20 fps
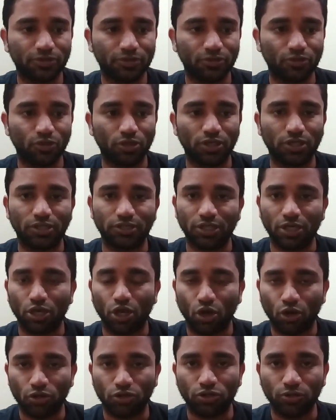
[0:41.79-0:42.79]
உங்களுக்கு அந்த
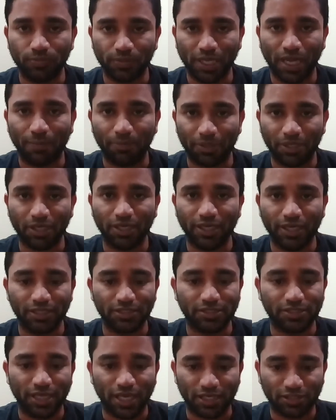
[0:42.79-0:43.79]
லாங் டேர்ம் கேபிட்டல்
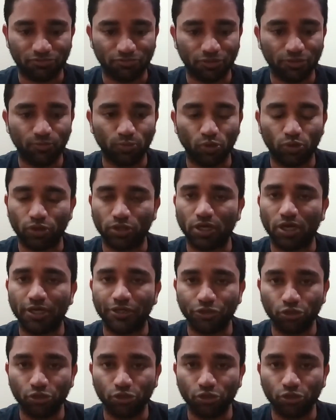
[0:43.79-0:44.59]
கெயின்ஸ் டேக்ஸ் வந்து போட்டிருக்காங்க